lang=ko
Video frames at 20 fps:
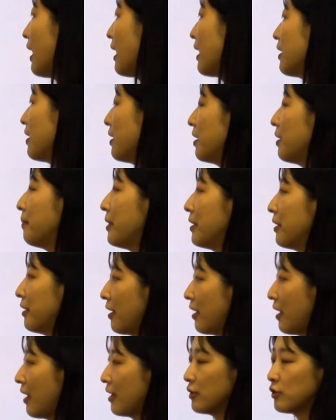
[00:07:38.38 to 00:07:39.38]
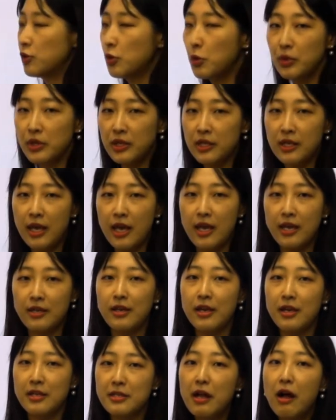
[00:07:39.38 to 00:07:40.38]
앵겔라 메르켈 총리에
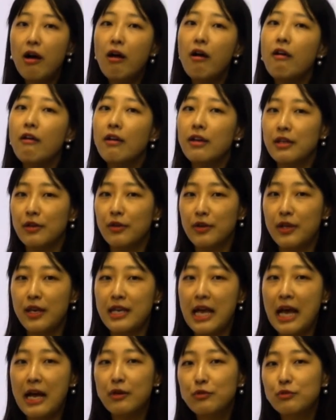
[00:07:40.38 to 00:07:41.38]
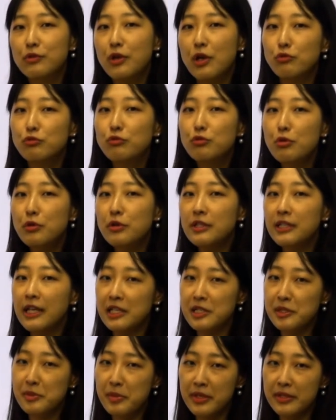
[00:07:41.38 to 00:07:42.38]
의해서 이렇게 양국의 우호를
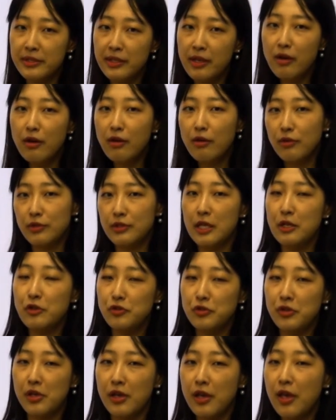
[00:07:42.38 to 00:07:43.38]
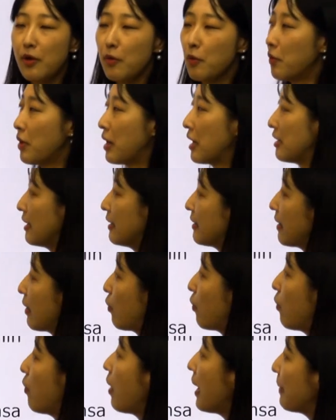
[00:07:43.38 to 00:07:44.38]
다지면서 대중에게 공개를
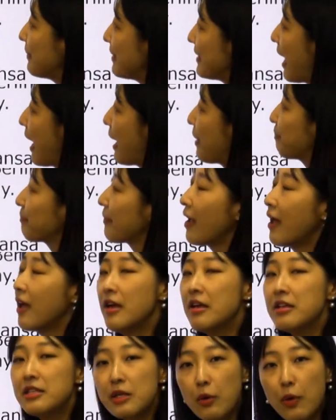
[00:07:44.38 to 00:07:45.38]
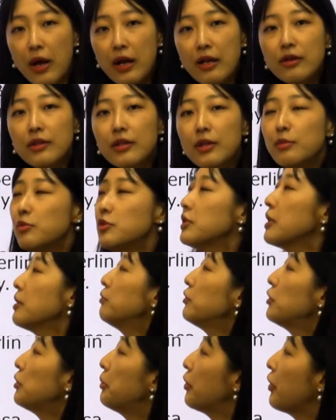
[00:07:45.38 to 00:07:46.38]
했다고 합니다. 자, 관련된 문제 한번
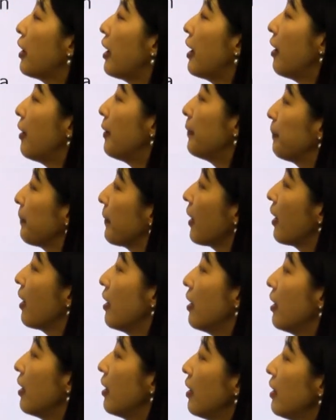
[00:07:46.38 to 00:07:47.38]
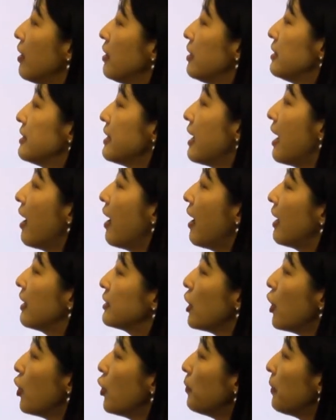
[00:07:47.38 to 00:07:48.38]
풀어볼까요? 자,
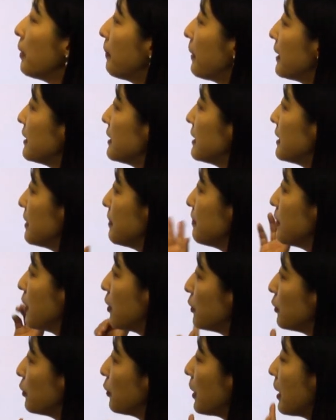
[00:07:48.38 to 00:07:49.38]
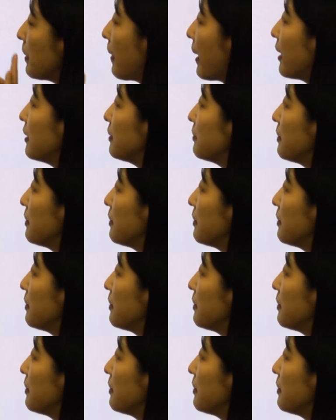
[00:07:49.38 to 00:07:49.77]
1980년도에 방금